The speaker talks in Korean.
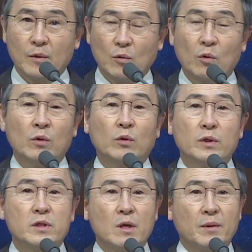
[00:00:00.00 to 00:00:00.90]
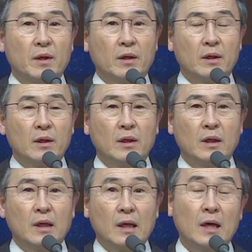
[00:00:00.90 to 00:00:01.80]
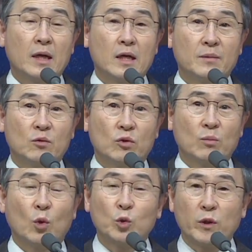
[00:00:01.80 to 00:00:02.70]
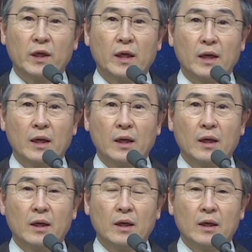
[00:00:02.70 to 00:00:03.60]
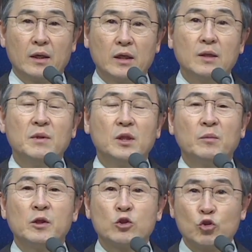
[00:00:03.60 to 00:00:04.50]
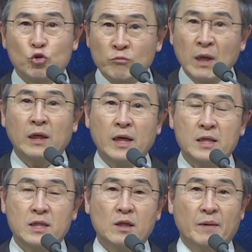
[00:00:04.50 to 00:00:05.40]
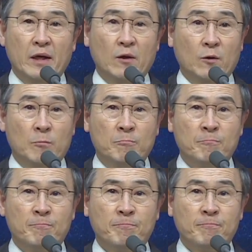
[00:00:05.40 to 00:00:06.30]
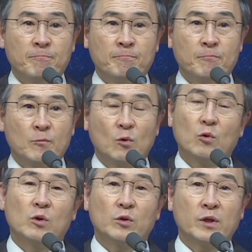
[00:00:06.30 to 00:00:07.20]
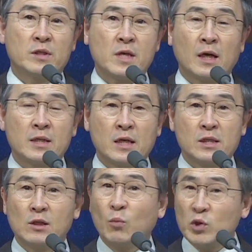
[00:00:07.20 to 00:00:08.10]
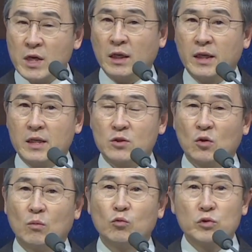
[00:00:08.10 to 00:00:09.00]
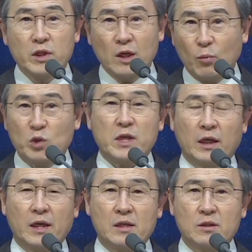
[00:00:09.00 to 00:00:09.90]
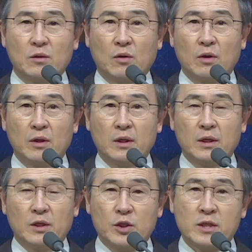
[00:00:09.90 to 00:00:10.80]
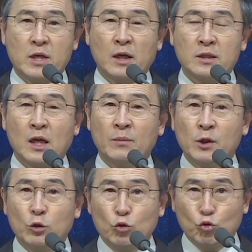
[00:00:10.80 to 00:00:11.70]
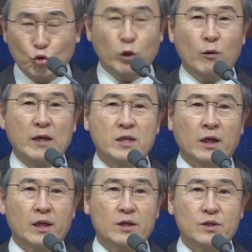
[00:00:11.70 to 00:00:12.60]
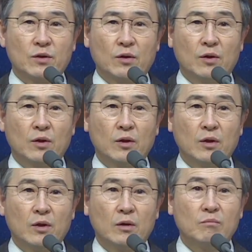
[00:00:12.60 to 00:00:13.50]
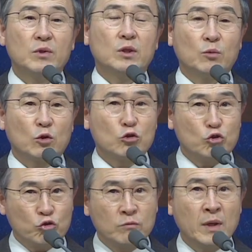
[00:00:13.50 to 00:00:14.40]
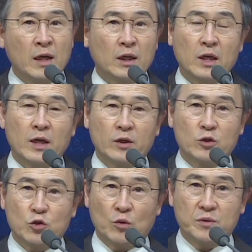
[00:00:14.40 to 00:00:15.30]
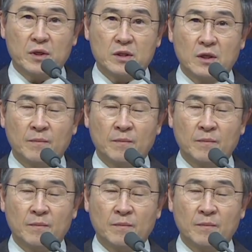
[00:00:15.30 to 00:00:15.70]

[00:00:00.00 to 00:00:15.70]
오늘도 이 새벽 하나님이 우리 모두에게 이 믿음을 충만케 하시길 바라고 오늘도 현상과 사실을 보지 않게 하시고 문제를 보지 않게 하시고 세상과 사람을 두려워하지 않게 하시고 믿음으로 충만하게 하여 주옵소서.